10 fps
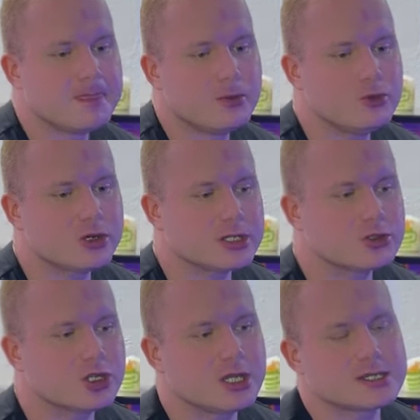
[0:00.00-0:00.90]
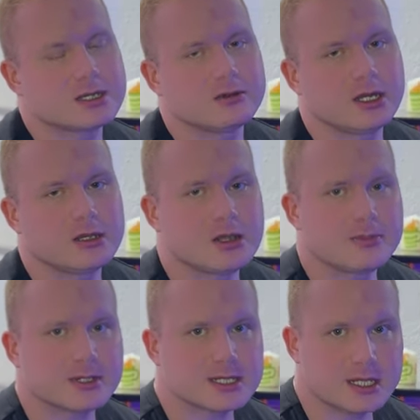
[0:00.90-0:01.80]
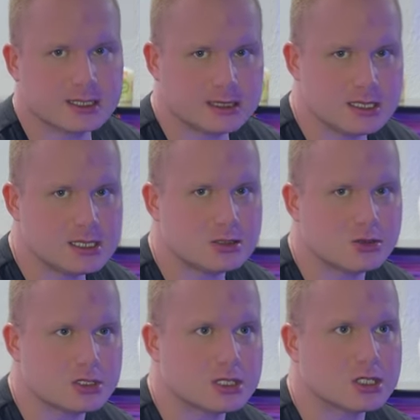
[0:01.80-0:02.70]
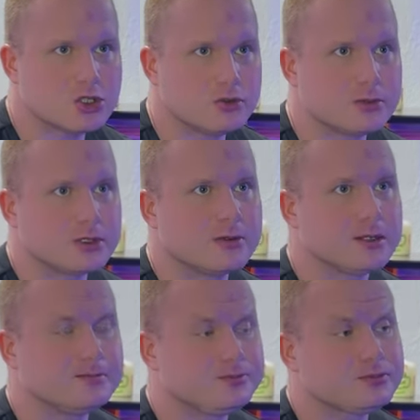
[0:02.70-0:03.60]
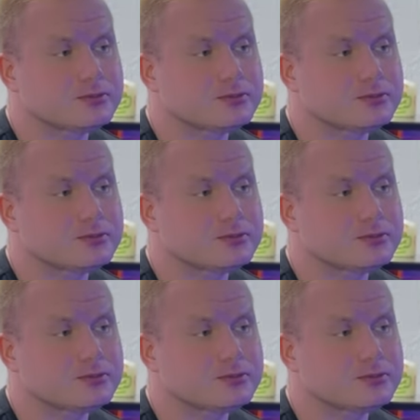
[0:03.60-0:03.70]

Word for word: Ну и раз уж я заговорил о простатите, то есть о чем мы говорим?